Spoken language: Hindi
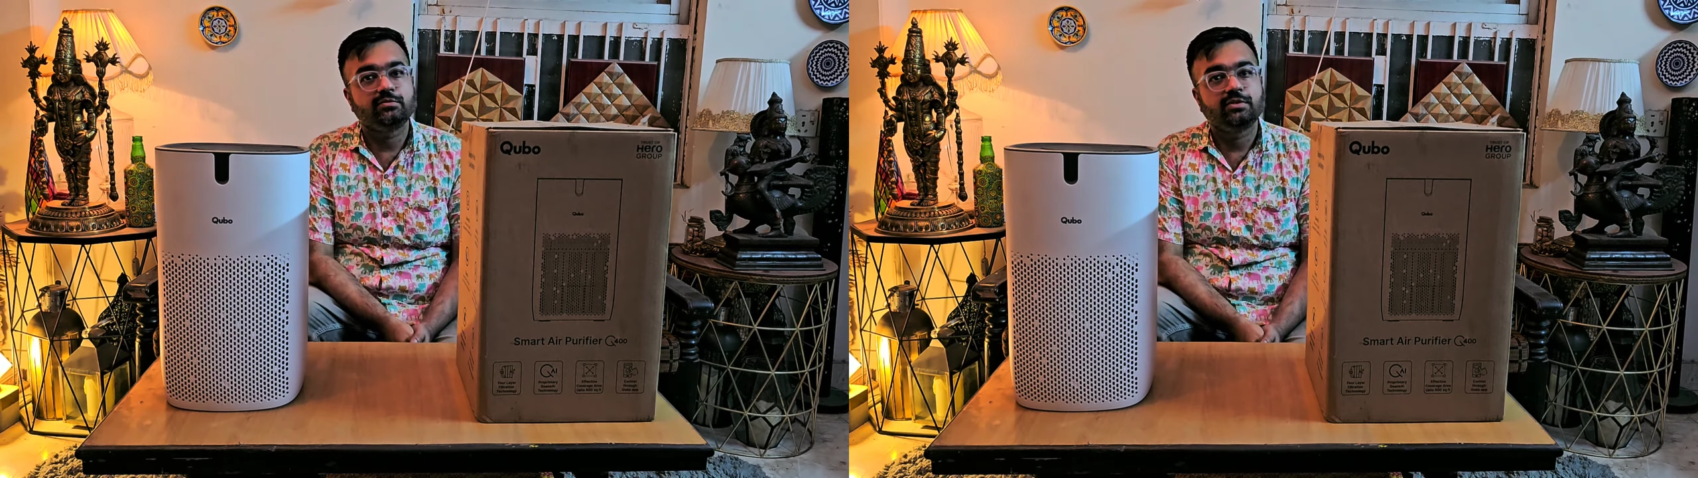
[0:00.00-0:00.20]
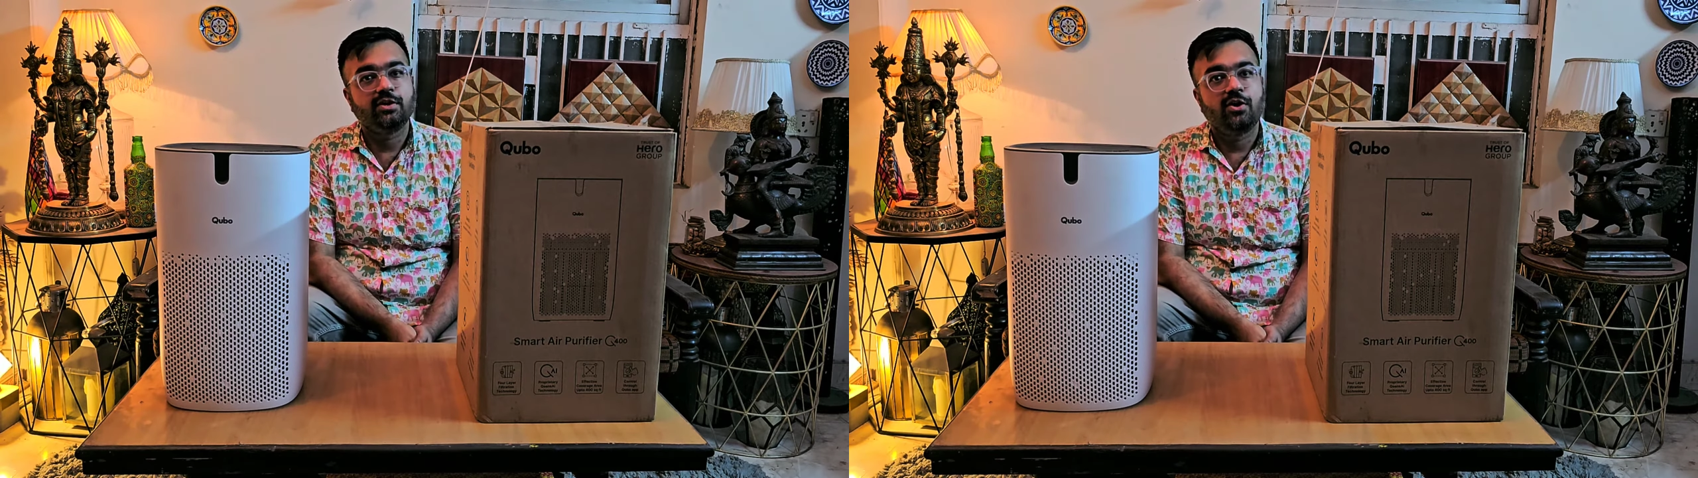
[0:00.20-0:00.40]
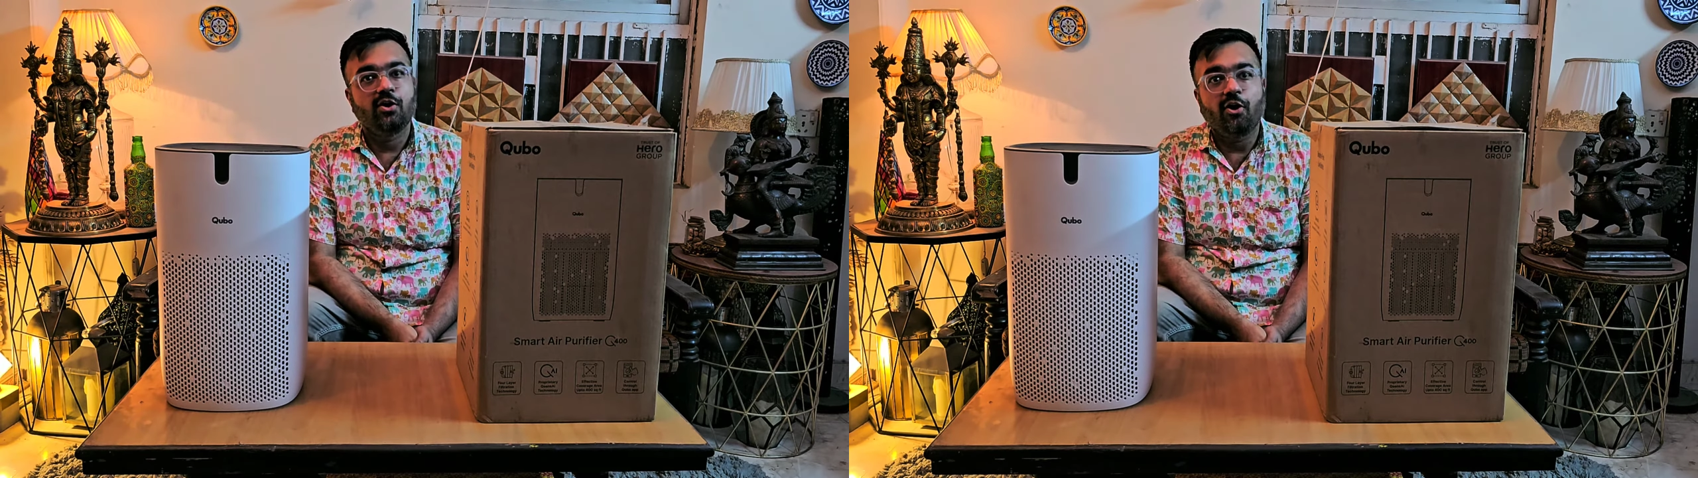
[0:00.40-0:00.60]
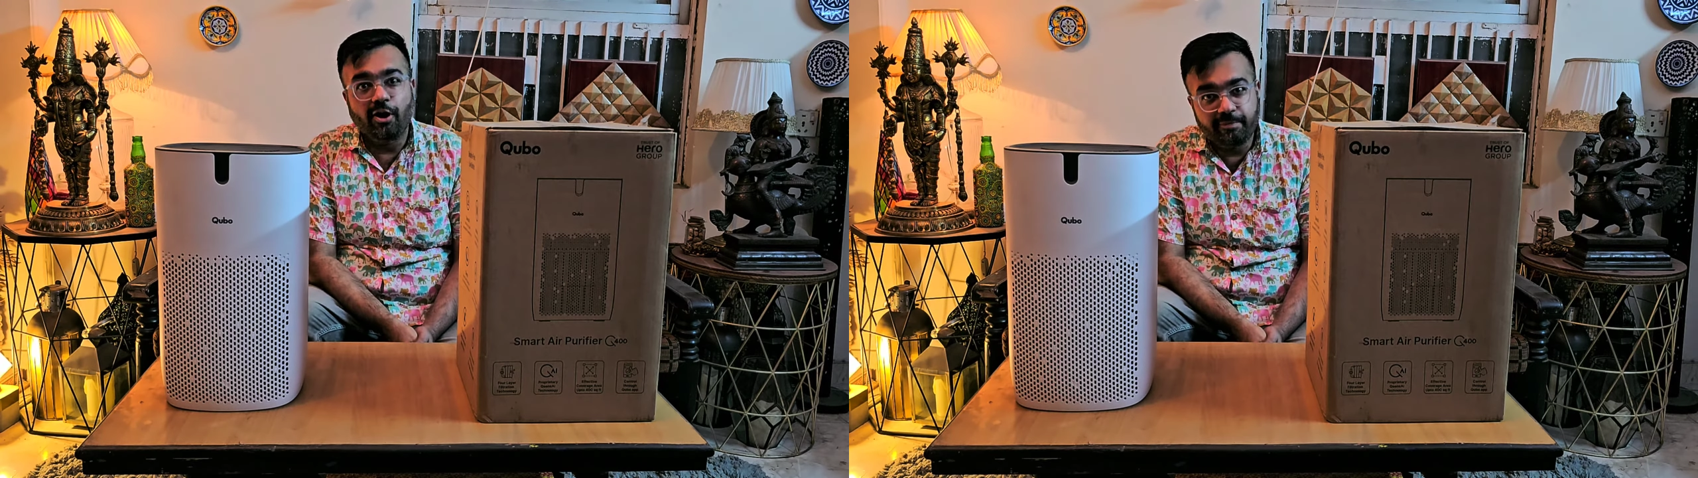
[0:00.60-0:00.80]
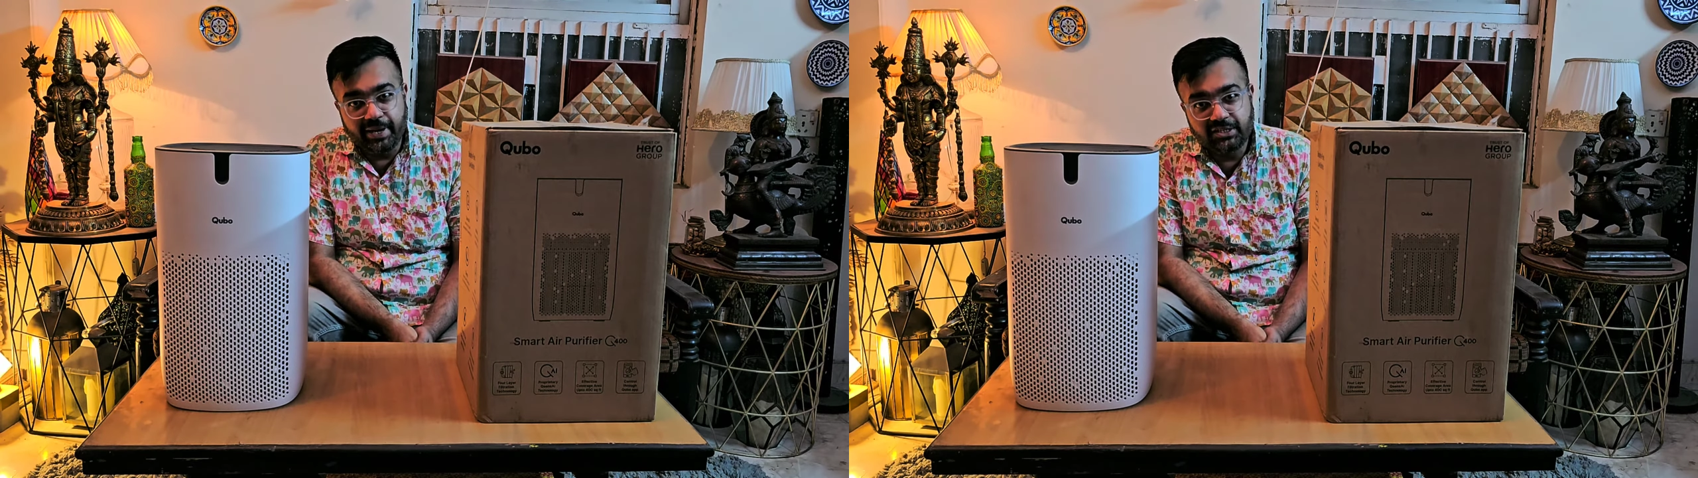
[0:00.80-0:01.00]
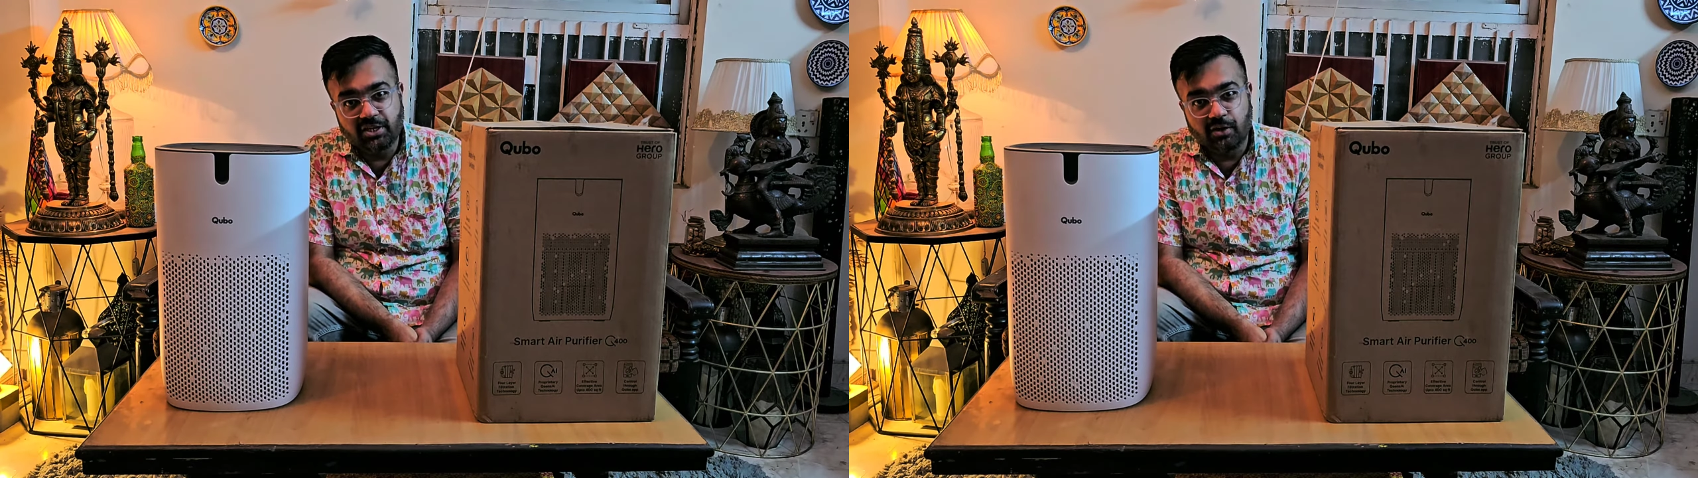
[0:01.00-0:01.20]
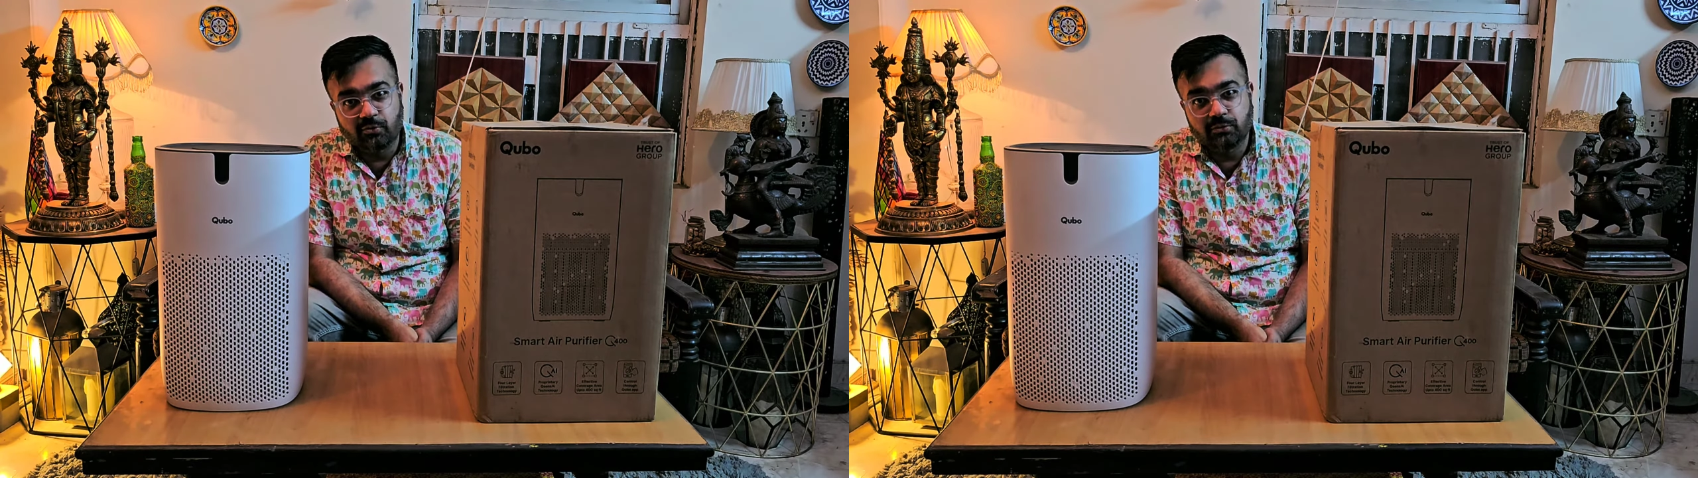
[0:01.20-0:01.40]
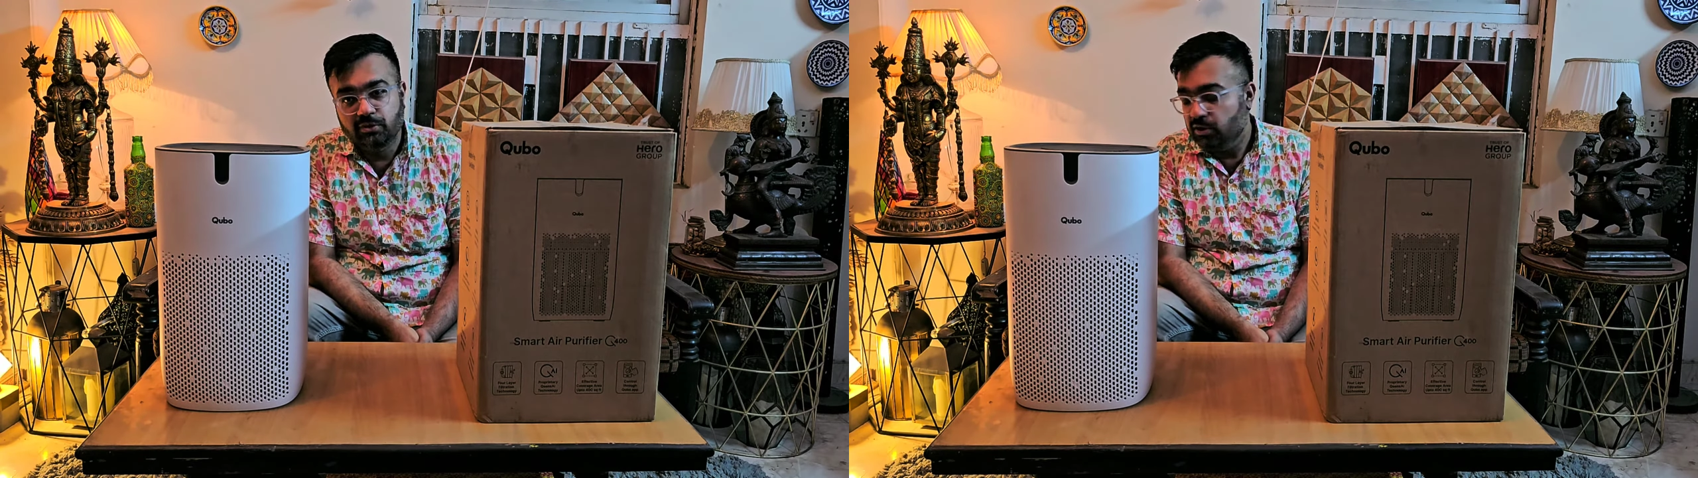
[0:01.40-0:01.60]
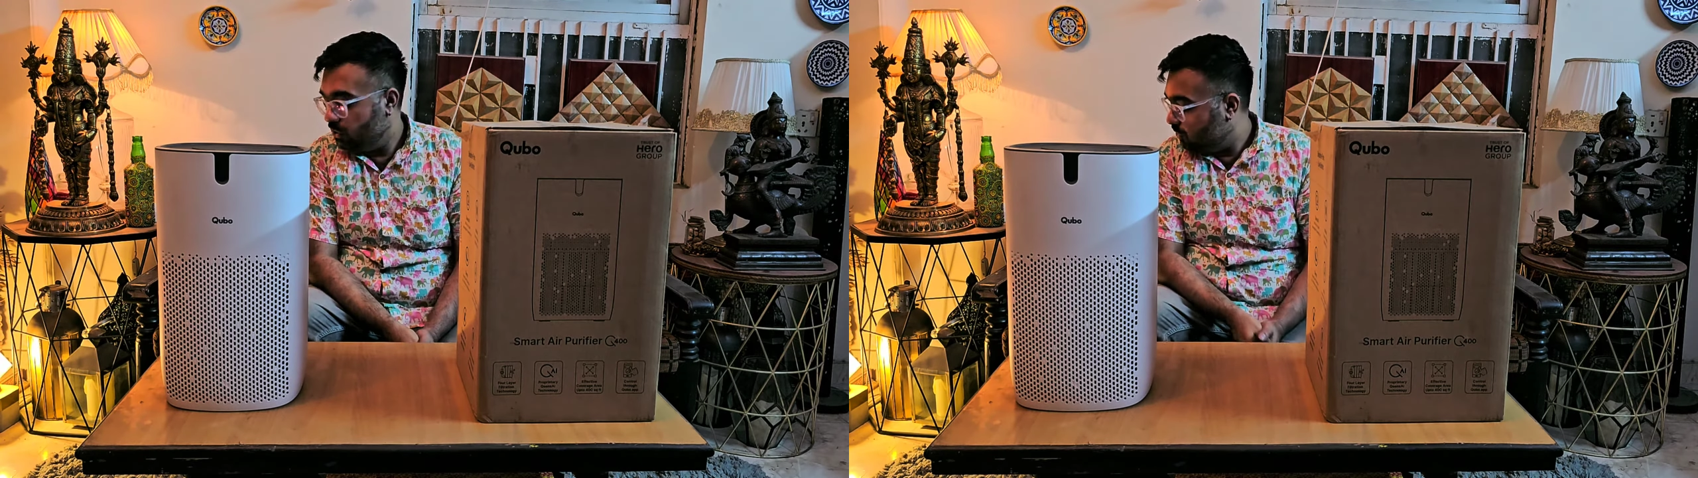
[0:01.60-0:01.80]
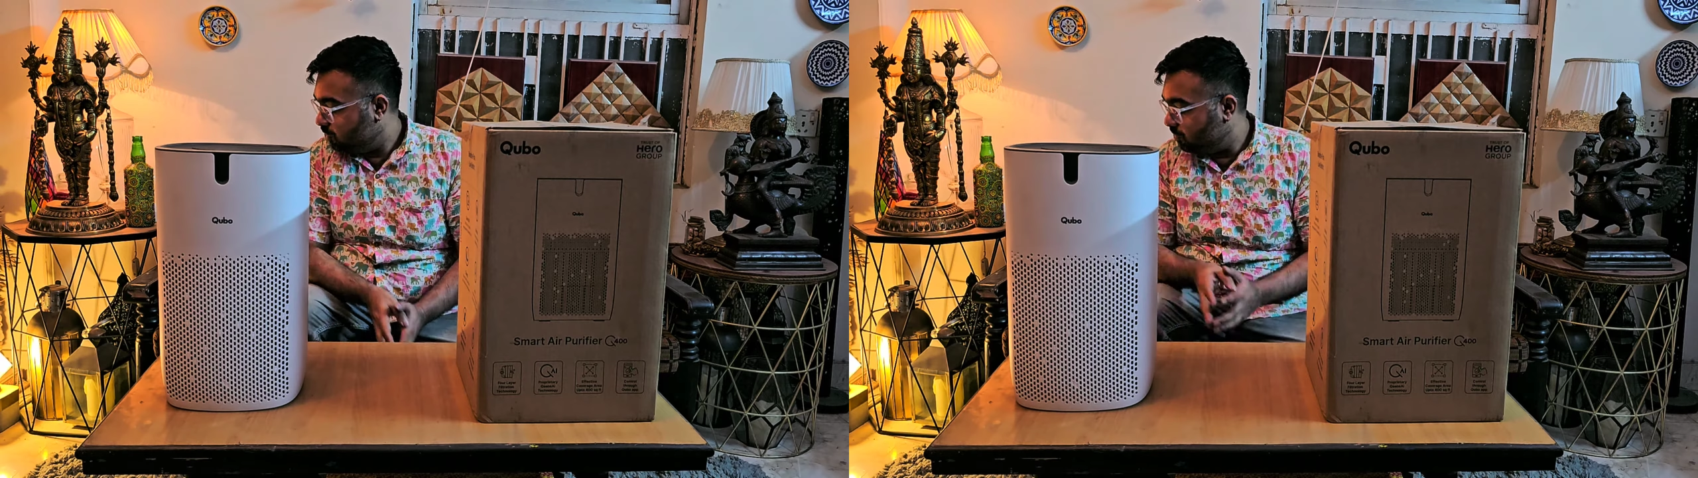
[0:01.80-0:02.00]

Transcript: और मैं चाहूँ तो मैं